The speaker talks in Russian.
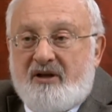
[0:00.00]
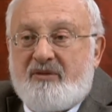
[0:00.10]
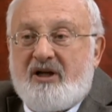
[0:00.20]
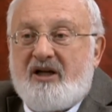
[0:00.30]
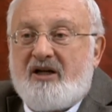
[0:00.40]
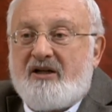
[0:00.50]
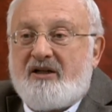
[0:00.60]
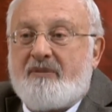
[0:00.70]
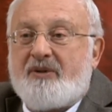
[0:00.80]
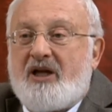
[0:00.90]
И мы
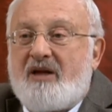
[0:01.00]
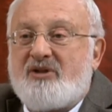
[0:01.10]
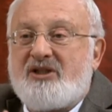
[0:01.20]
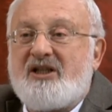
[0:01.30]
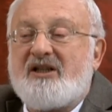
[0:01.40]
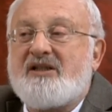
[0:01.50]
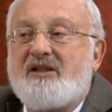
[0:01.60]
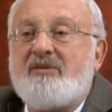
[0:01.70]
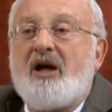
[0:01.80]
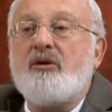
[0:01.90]
не пытаемся сделать
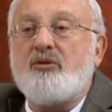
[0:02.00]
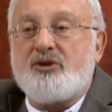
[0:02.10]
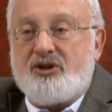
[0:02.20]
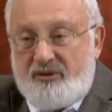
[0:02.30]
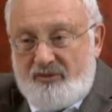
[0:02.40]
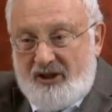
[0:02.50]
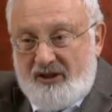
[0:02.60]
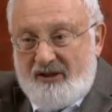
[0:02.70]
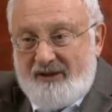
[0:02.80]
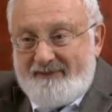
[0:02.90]
себя
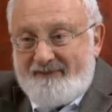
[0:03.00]
лучшими.